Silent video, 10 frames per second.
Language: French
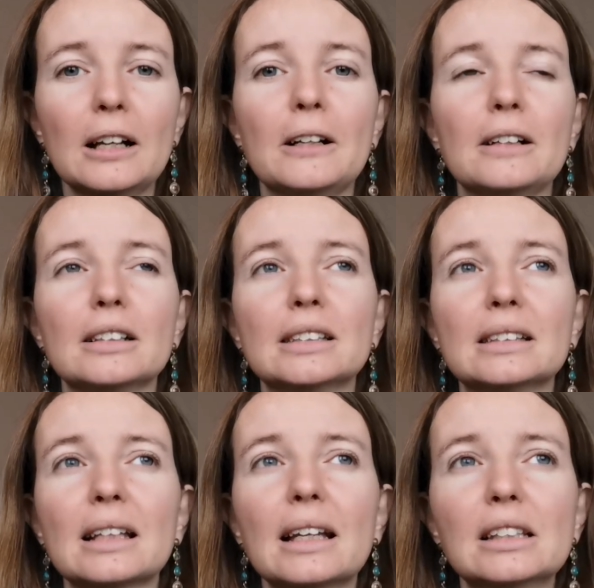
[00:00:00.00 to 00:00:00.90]
euh,
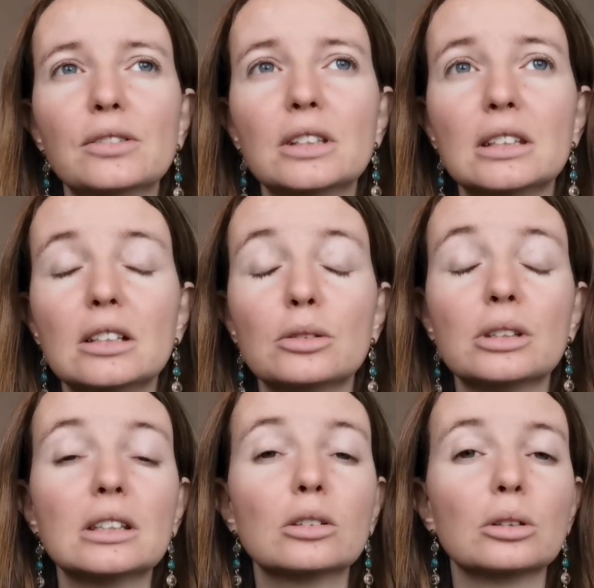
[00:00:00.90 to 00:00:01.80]
c'est très difficile
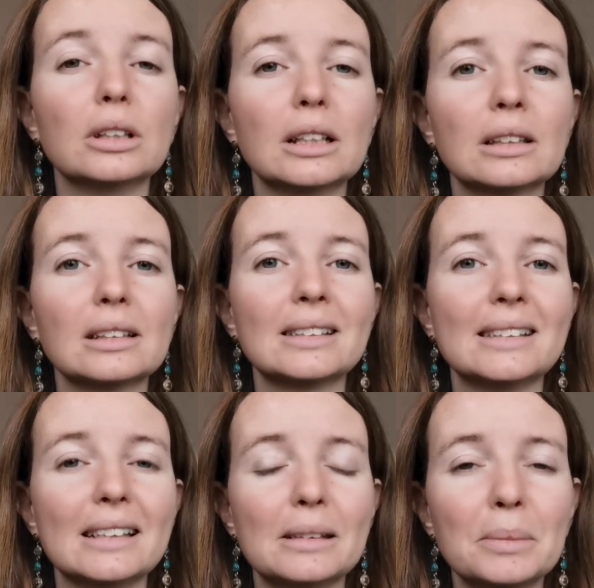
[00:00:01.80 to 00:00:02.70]
aussi de connaître
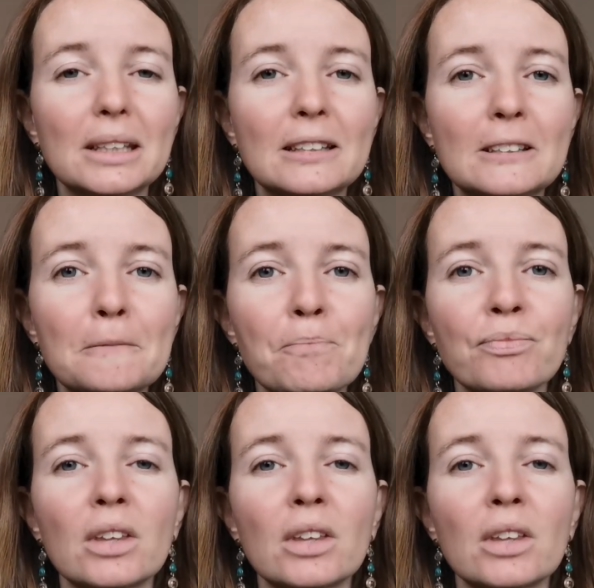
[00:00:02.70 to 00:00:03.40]
ses limites,